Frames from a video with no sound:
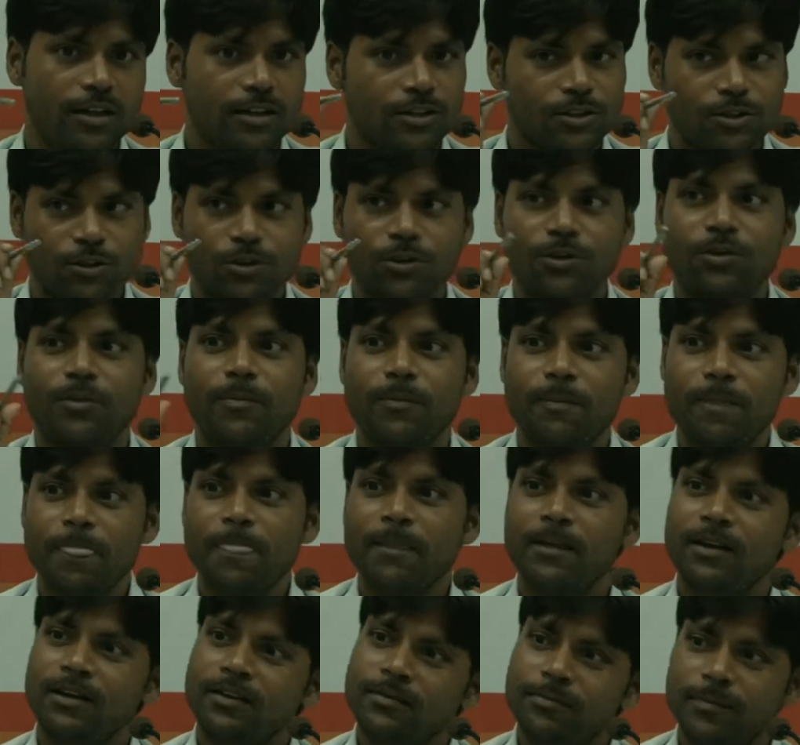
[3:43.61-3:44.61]
तो
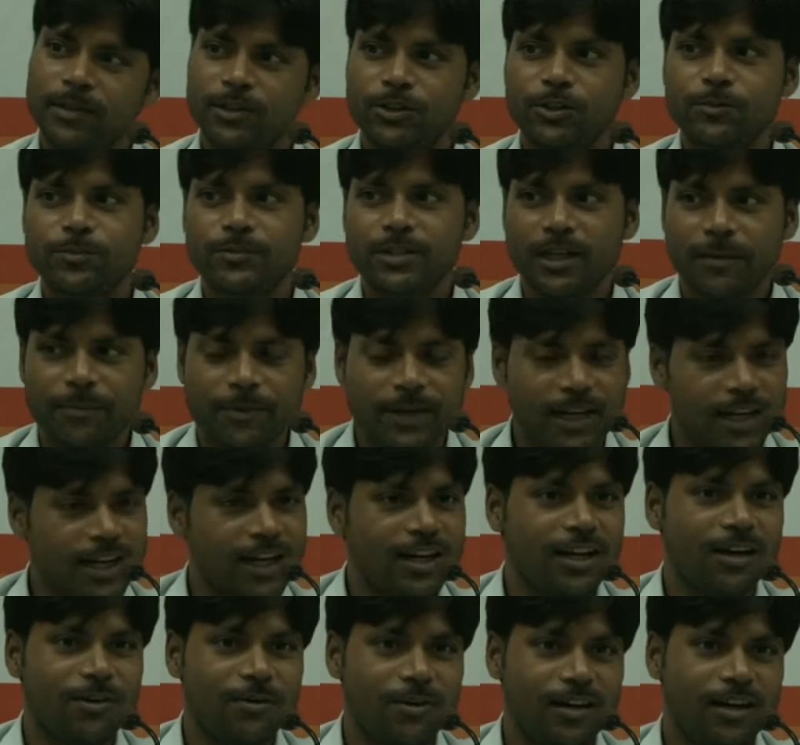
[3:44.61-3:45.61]
मैं चुपचाप खड़ा
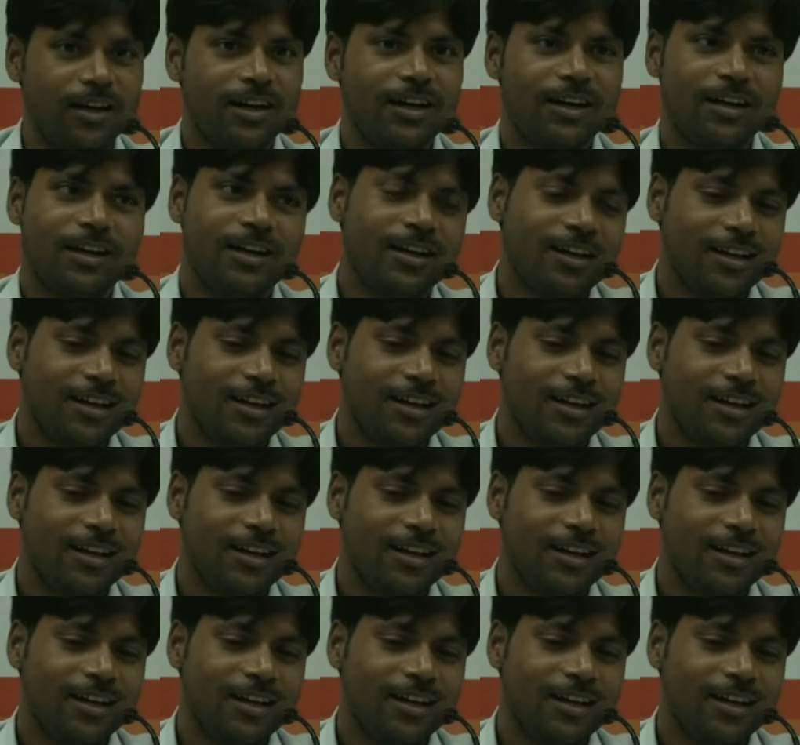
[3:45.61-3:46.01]
रहा वहाँ